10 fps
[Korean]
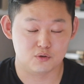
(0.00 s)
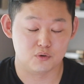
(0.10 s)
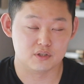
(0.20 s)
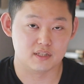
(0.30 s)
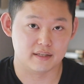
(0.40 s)

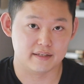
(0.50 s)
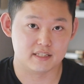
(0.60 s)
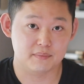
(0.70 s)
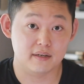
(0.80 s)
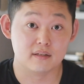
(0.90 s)
들어오진
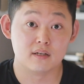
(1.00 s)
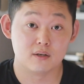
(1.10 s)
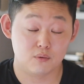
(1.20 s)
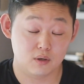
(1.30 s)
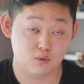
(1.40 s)
않았지만
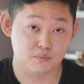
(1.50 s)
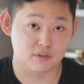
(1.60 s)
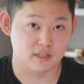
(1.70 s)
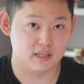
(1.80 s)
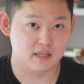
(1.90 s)
꽤 높은
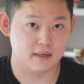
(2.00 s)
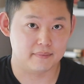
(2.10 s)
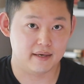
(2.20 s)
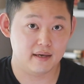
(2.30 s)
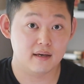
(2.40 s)
인기와
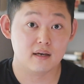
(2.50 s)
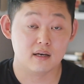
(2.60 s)
함께